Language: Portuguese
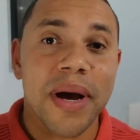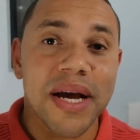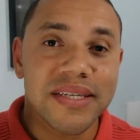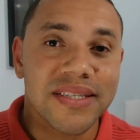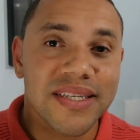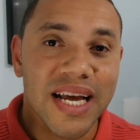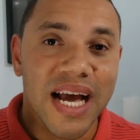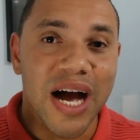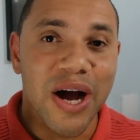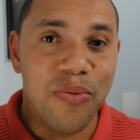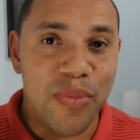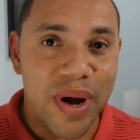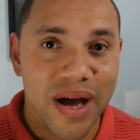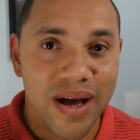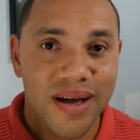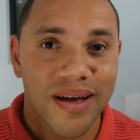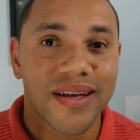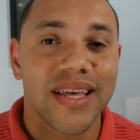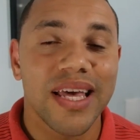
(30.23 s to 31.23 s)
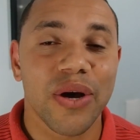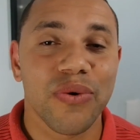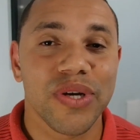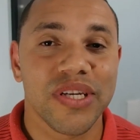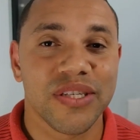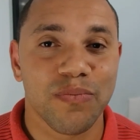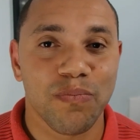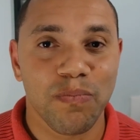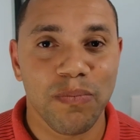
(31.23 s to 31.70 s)
Mas calma que
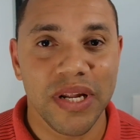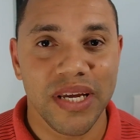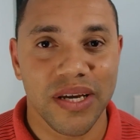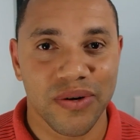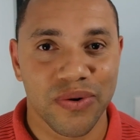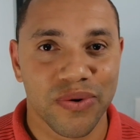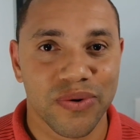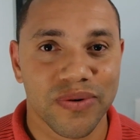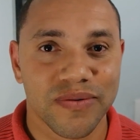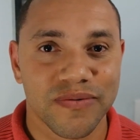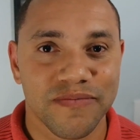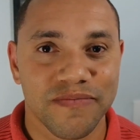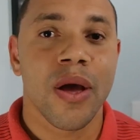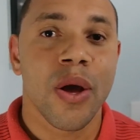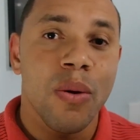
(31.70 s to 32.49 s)
eu explico.